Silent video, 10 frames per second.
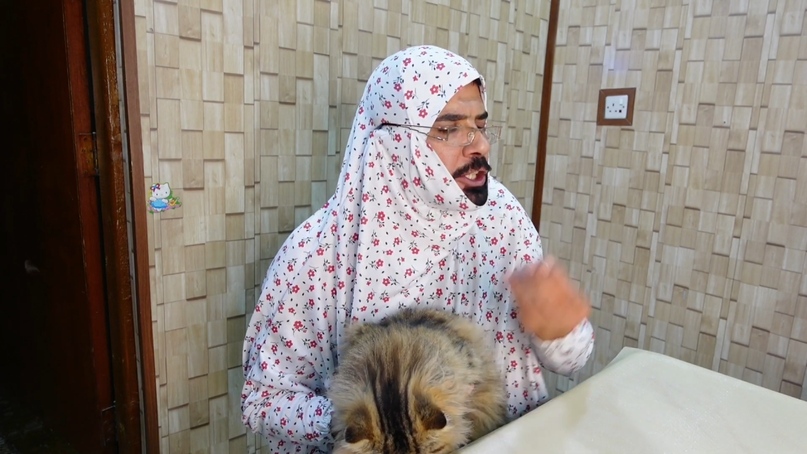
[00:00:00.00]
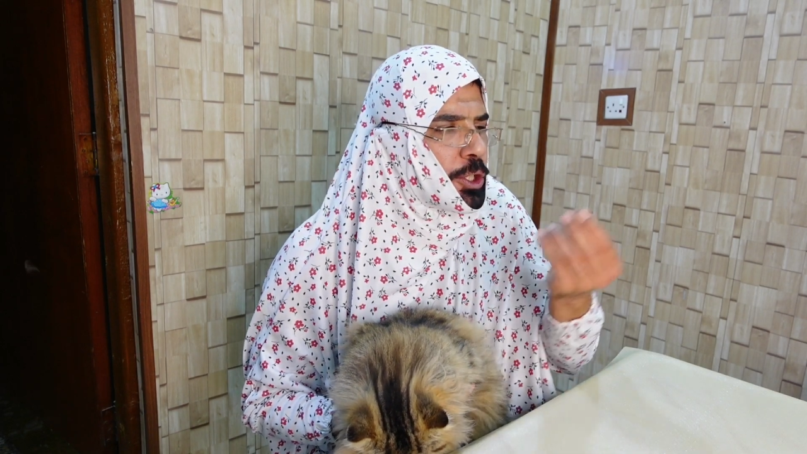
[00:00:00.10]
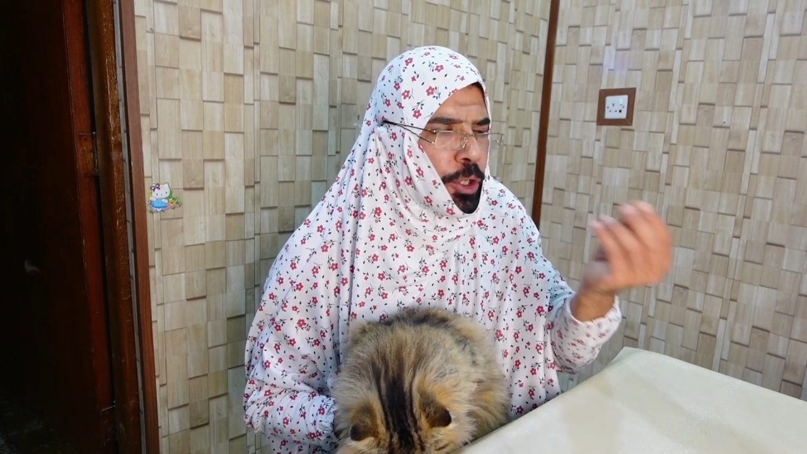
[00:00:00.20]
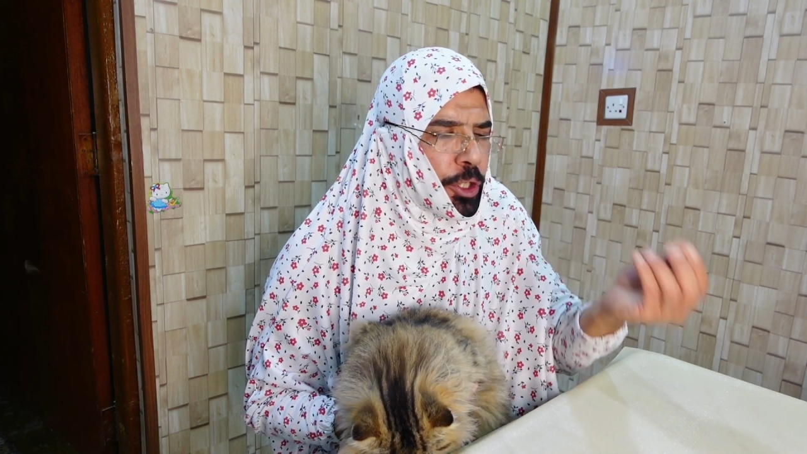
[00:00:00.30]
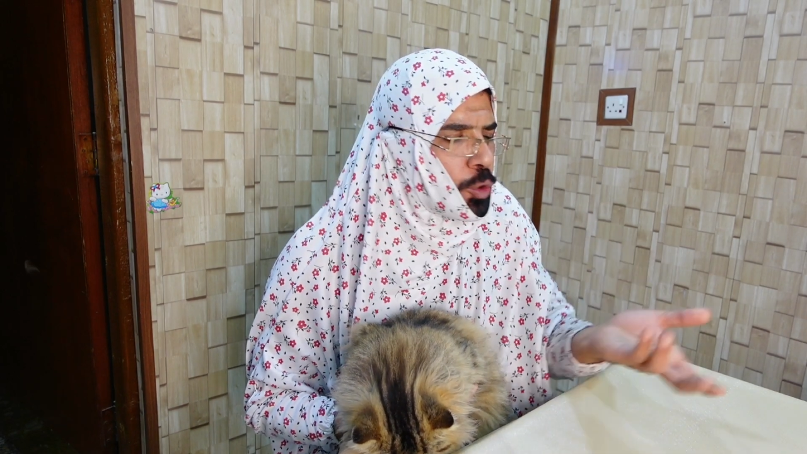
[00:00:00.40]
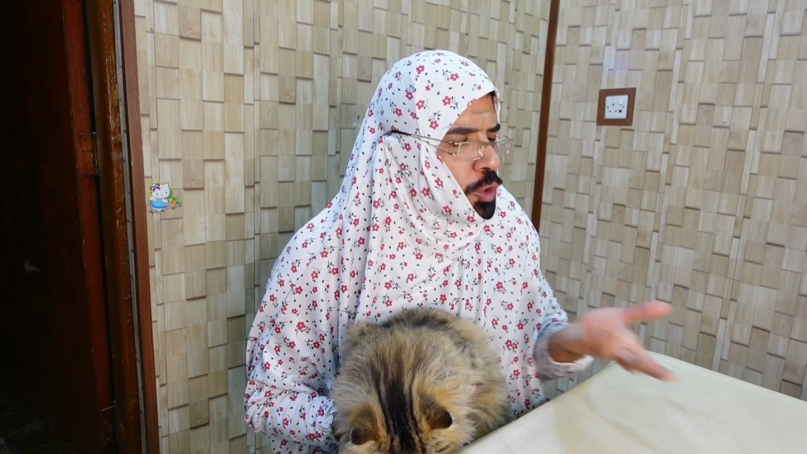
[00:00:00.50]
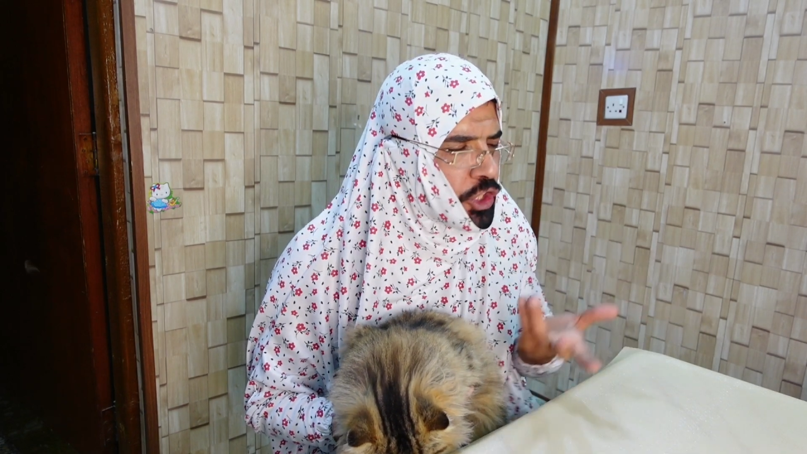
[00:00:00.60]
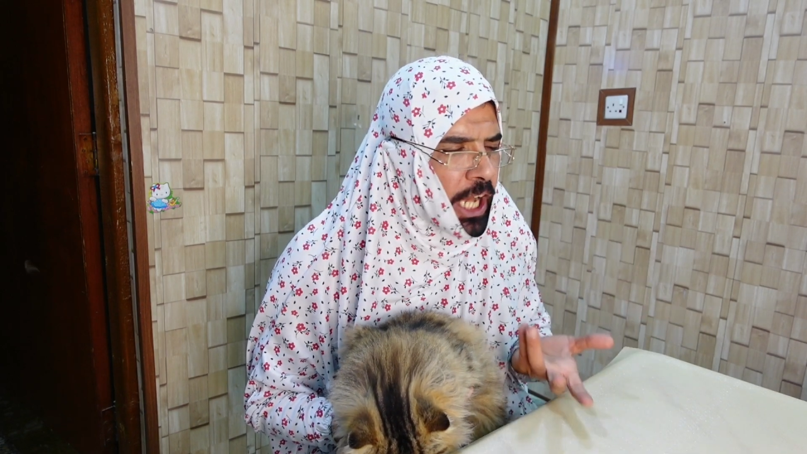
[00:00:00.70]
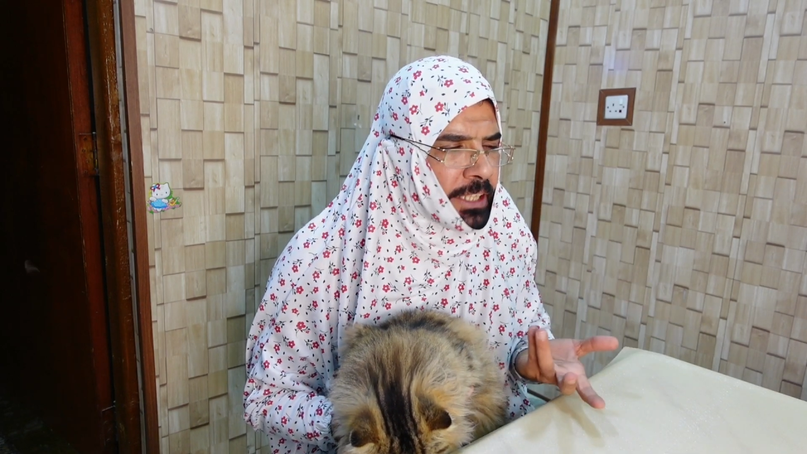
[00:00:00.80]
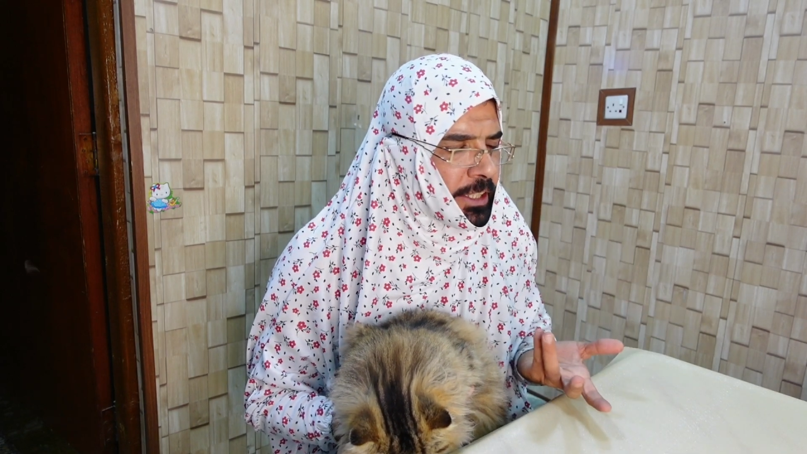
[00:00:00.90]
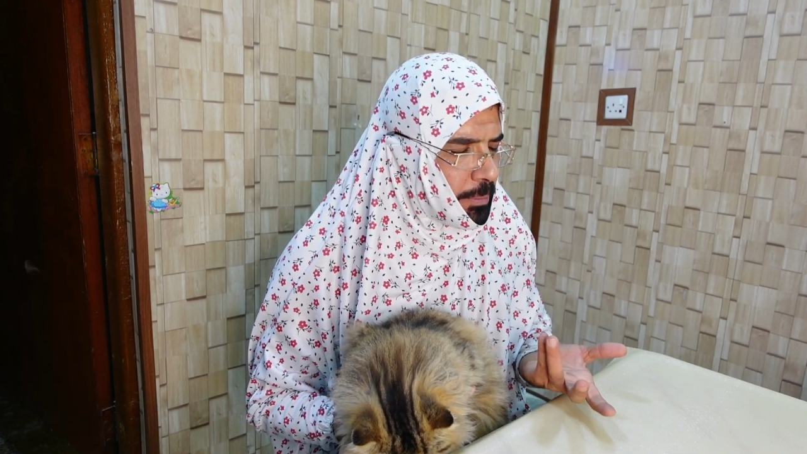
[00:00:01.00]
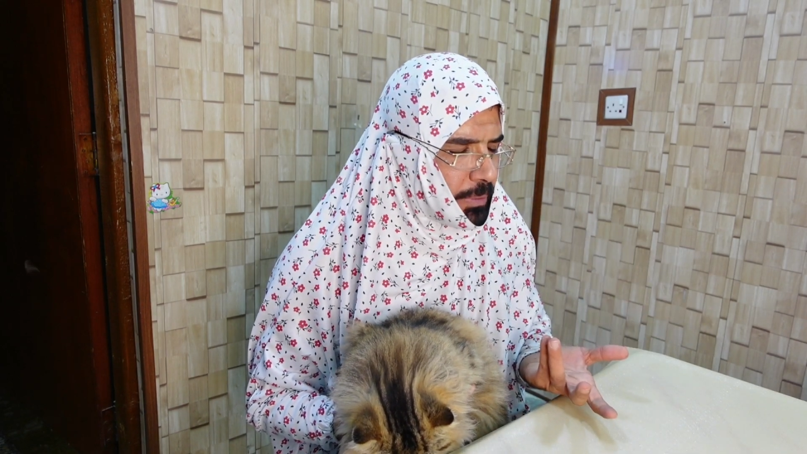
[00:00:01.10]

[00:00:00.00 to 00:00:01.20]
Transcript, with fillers: شلون يكون شاطر